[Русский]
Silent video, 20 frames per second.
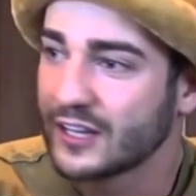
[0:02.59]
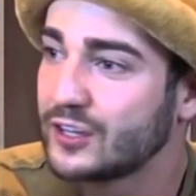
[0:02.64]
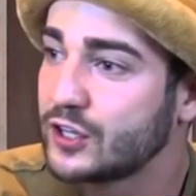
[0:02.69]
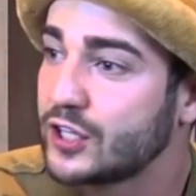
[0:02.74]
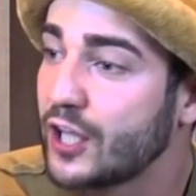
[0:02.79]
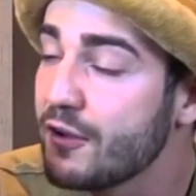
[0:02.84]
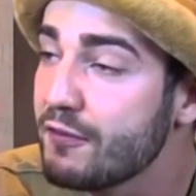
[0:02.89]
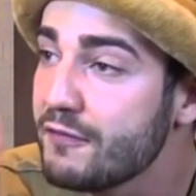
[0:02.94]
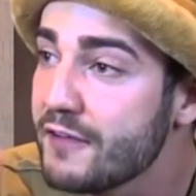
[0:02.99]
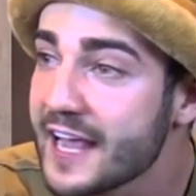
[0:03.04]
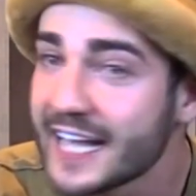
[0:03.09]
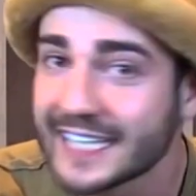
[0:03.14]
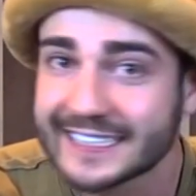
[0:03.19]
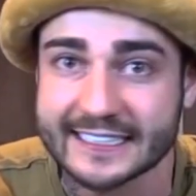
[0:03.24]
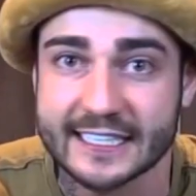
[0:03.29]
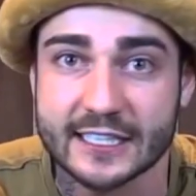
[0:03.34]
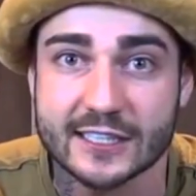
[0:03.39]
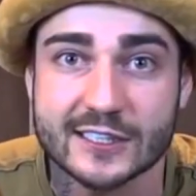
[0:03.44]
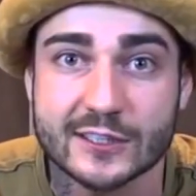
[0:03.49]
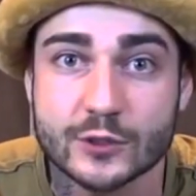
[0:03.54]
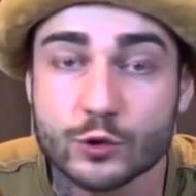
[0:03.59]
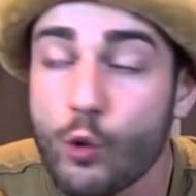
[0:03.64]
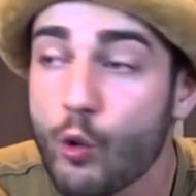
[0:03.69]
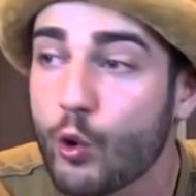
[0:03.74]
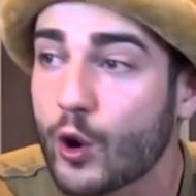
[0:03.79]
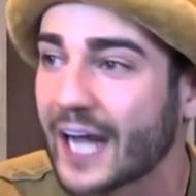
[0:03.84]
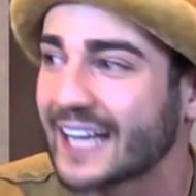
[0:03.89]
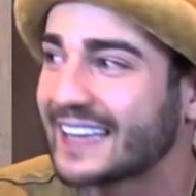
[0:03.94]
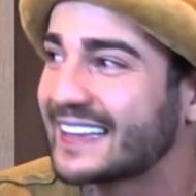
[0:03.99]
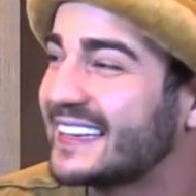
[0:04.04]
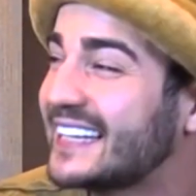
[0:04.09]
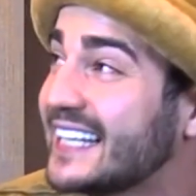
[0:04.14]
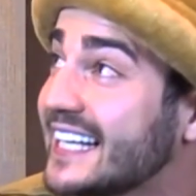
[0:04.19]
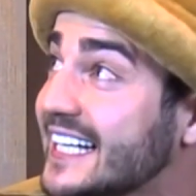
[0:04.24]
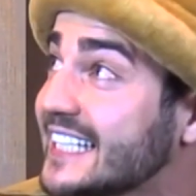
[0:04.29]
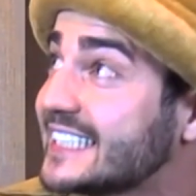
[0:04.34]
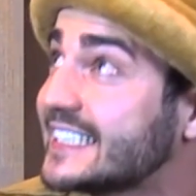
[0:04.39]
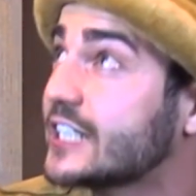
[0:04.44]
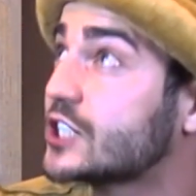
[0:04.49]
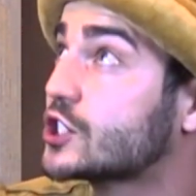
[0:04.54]
200, сука,
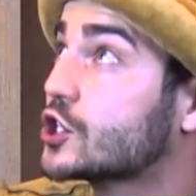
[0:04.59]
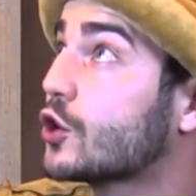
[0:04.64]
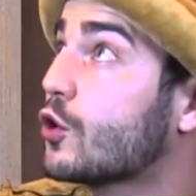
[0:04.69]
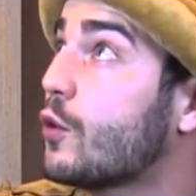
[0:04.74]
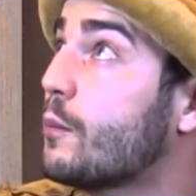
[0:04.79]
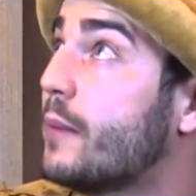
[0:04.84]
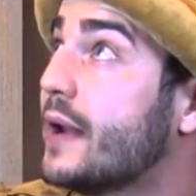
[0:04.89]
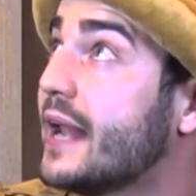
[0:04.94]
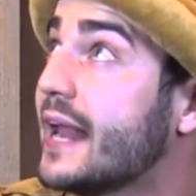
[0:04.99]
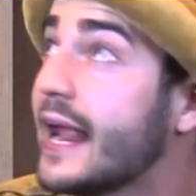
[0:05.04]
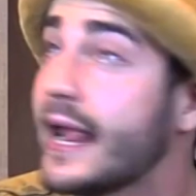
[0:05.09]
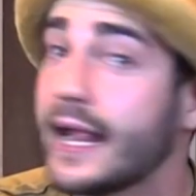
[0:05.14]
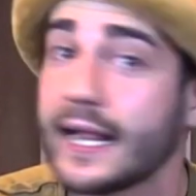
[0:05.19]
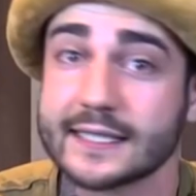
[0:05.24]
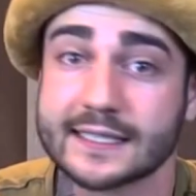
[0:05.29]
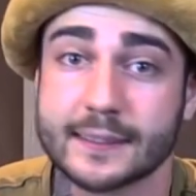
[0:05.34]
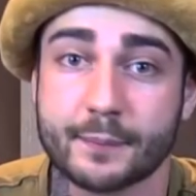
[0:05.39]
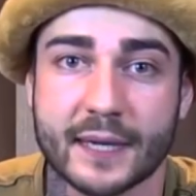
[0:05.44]
тысяч рублей!